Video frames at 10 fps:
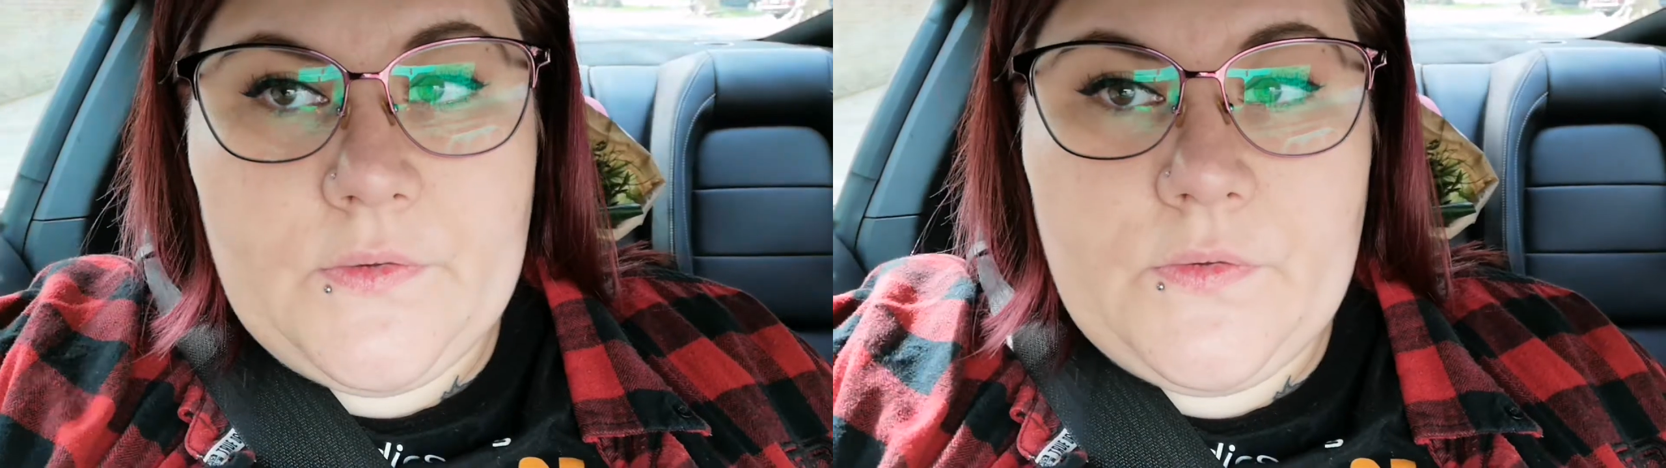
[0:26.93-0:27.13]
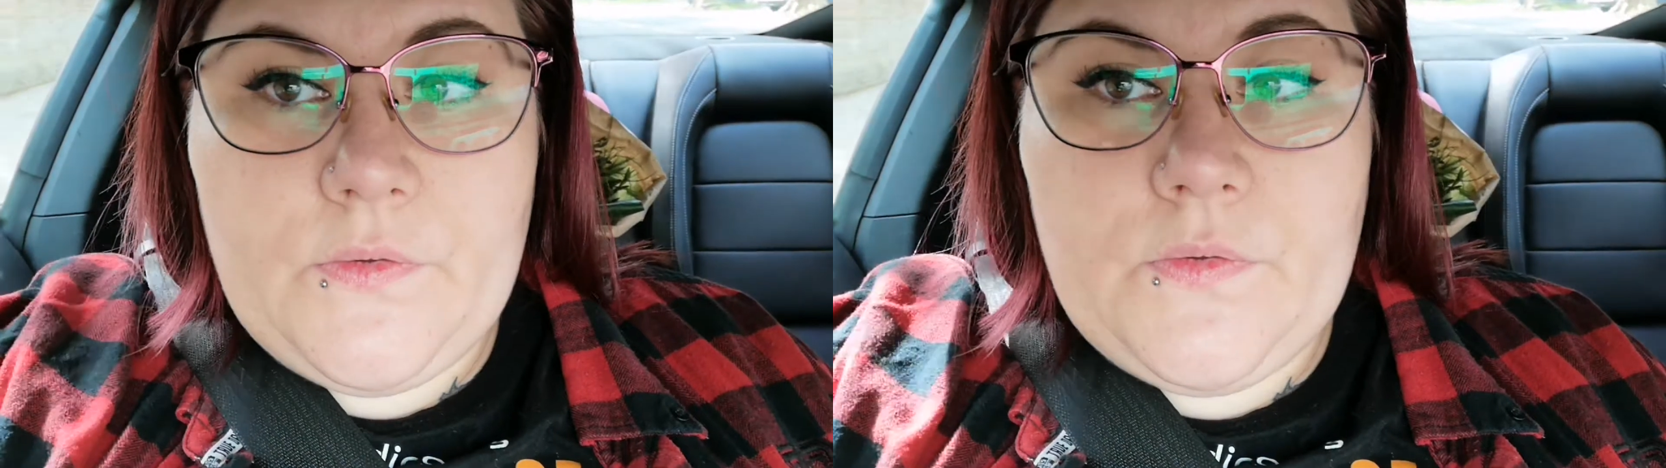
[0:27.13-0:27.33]

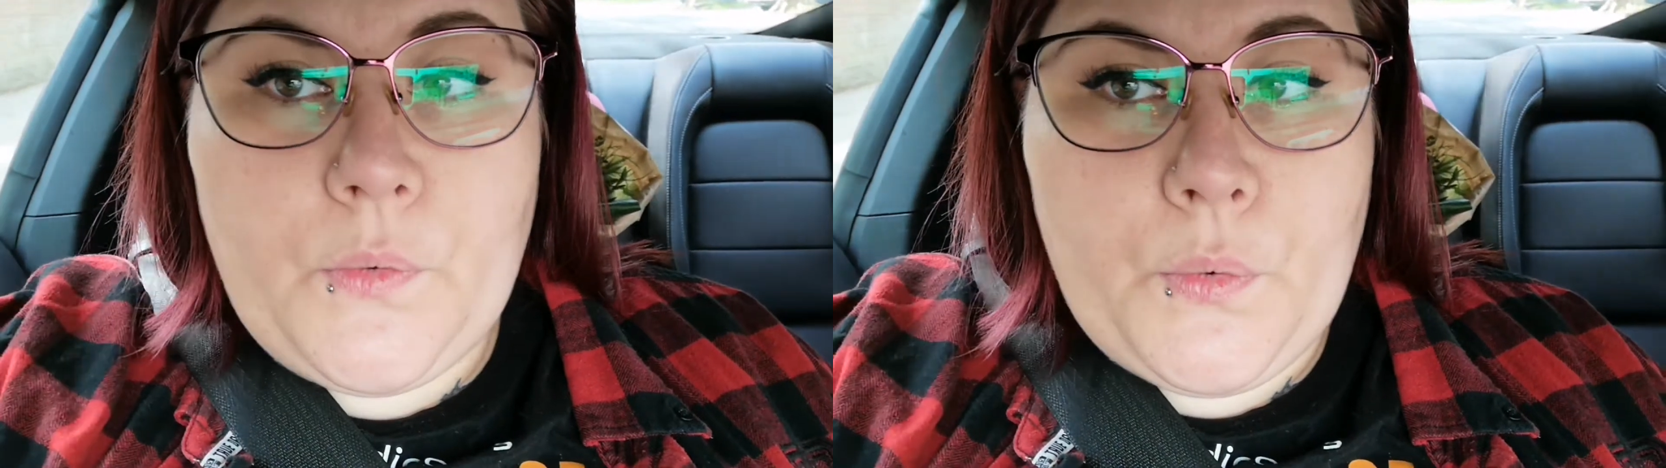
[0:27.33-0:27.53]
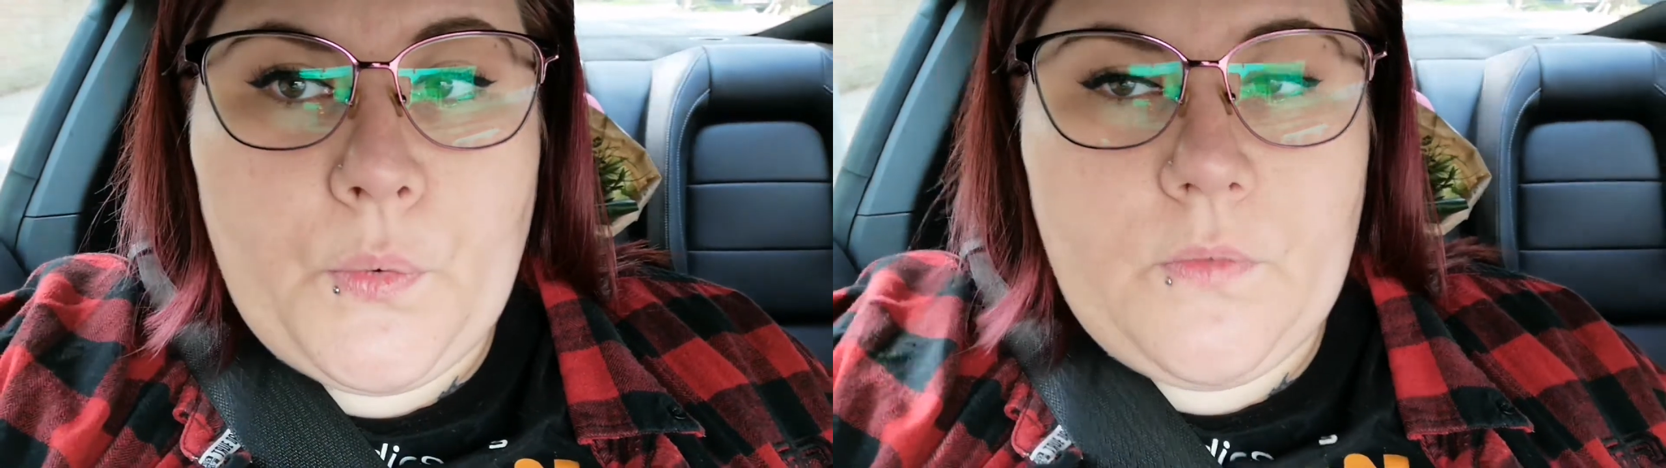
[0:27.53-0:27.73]

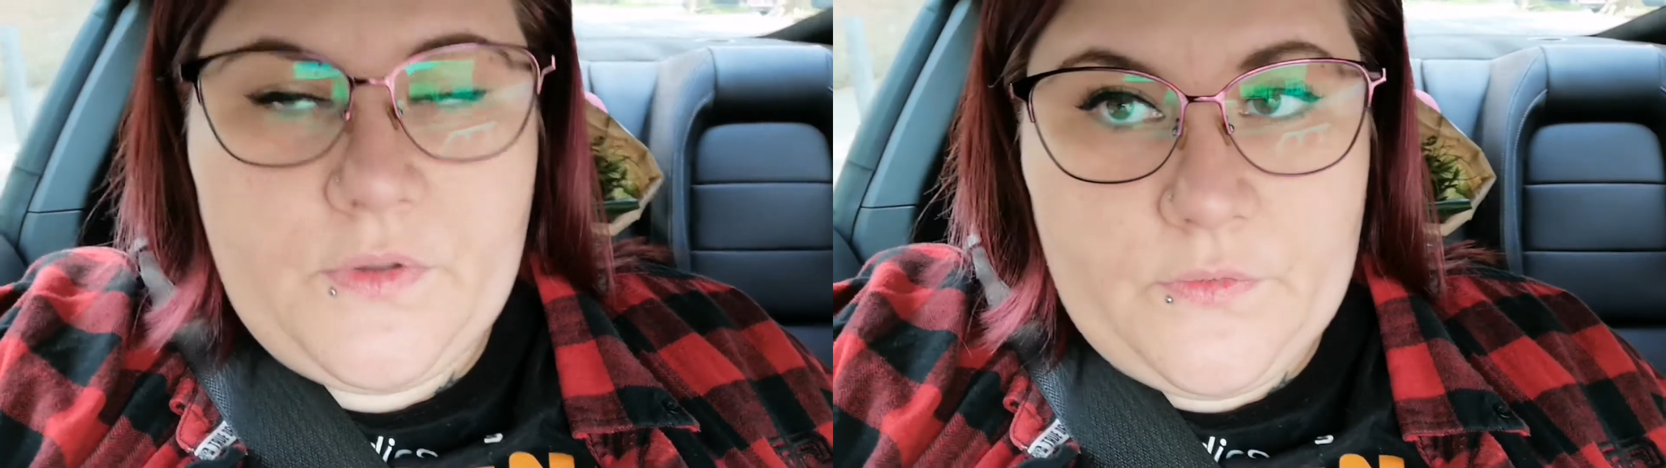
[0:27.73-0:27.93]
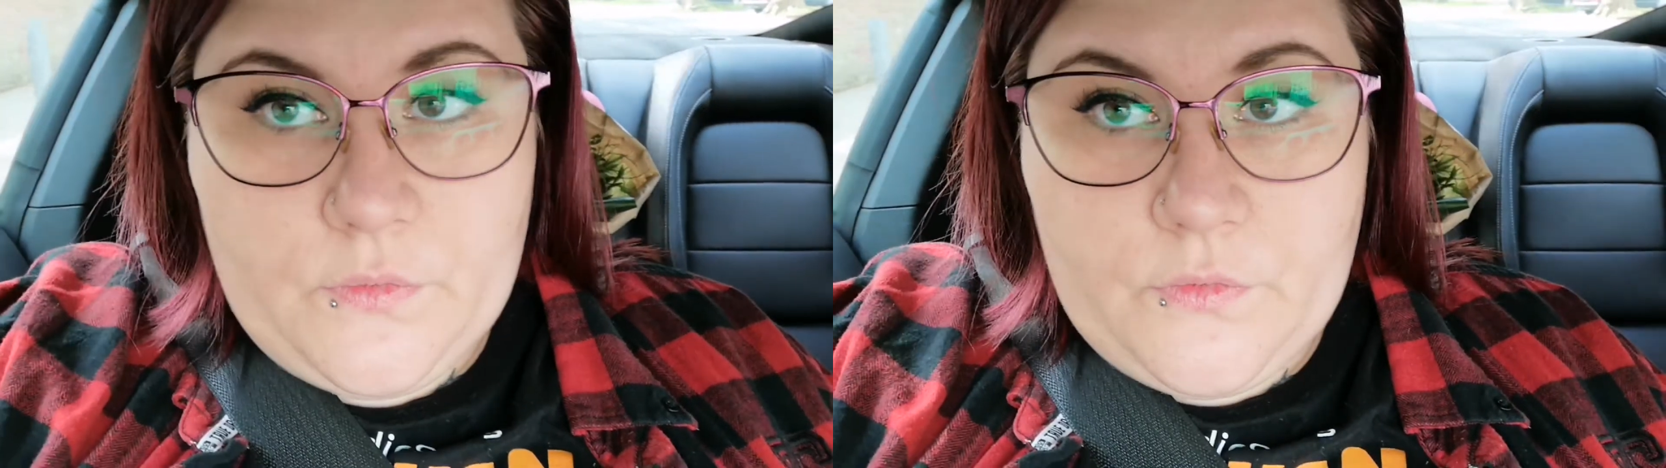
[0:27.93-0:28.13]
So, wir
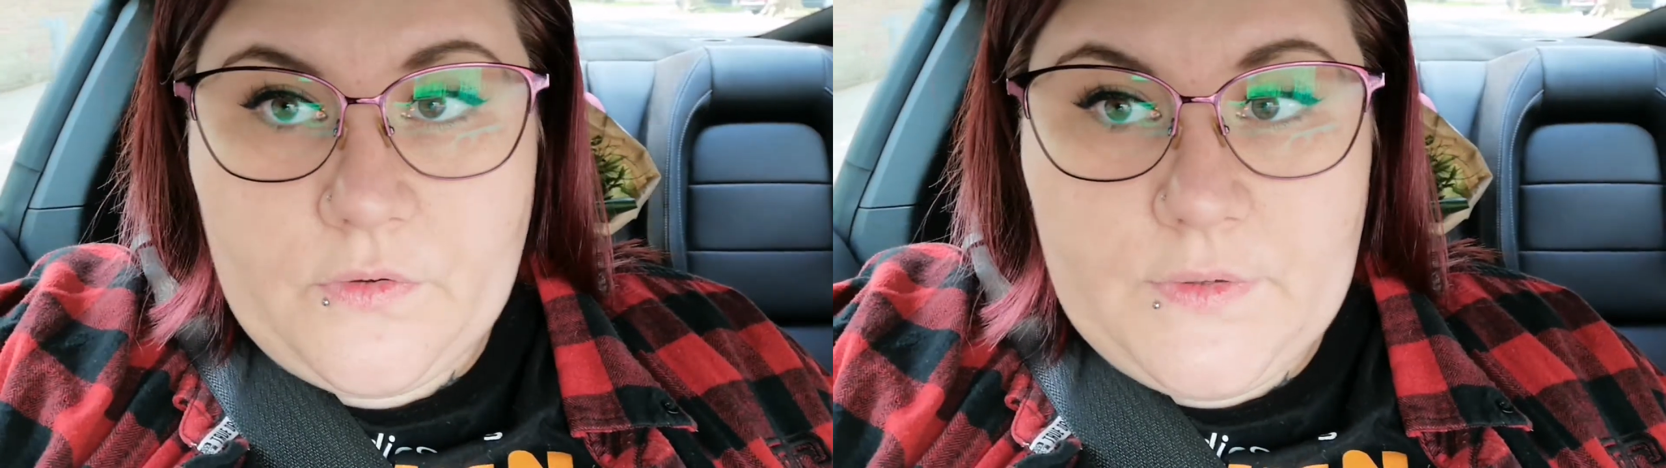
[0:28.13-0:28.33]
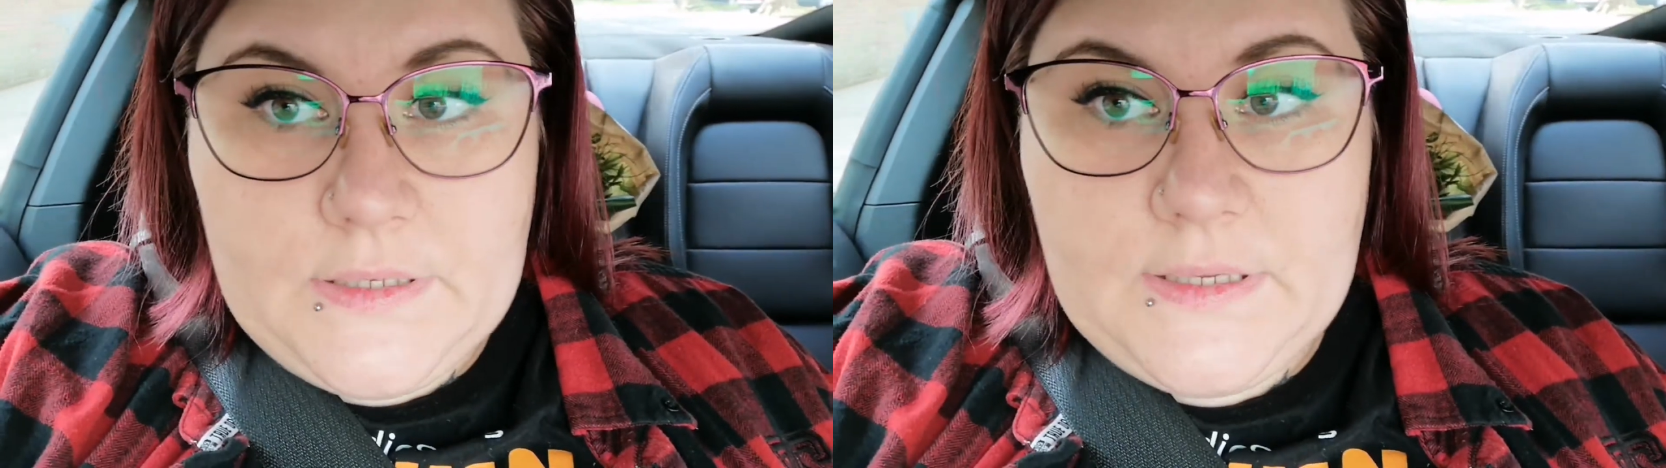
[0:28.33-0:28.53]
sind
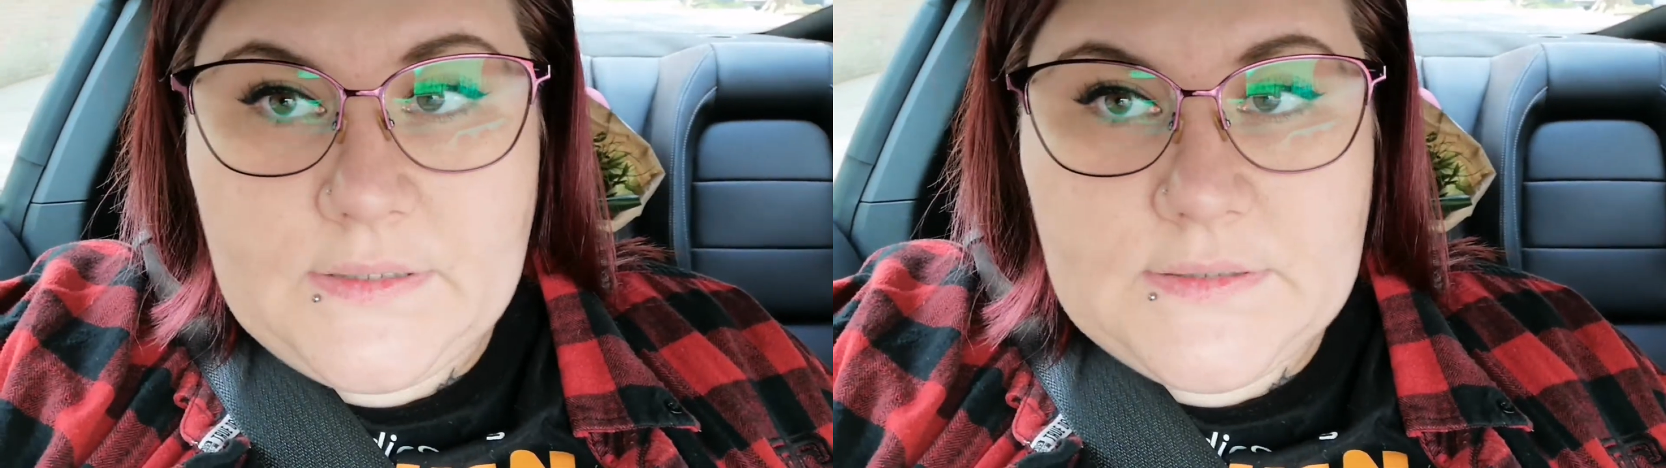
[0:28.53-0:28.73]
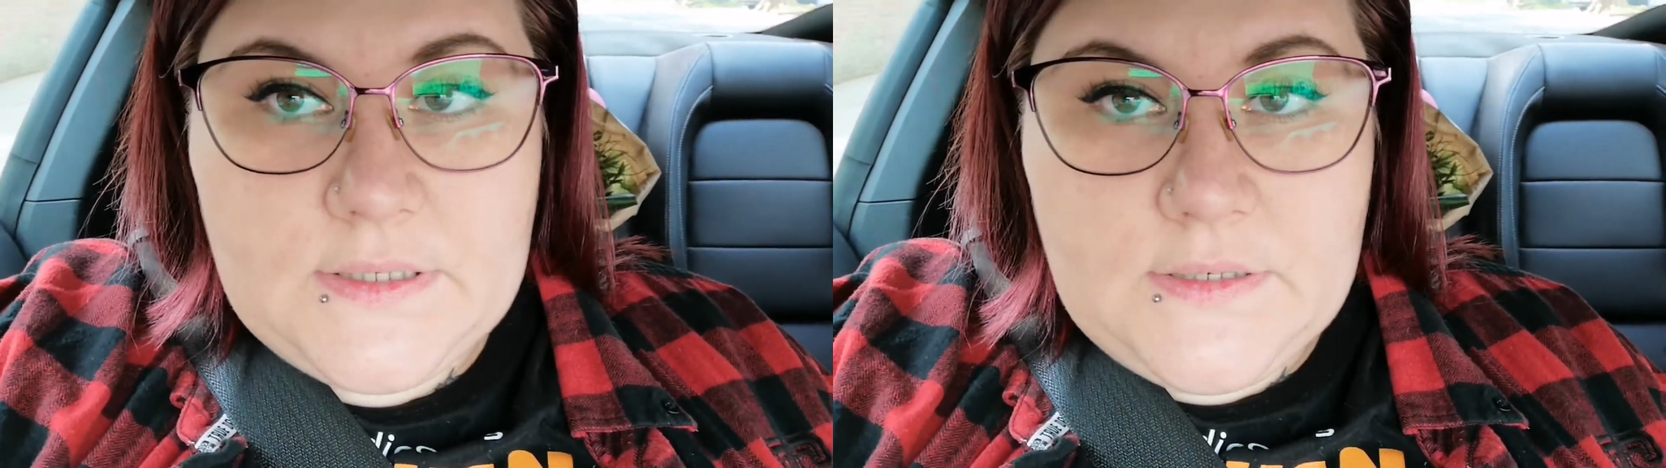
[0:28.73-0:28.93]
unterwegs.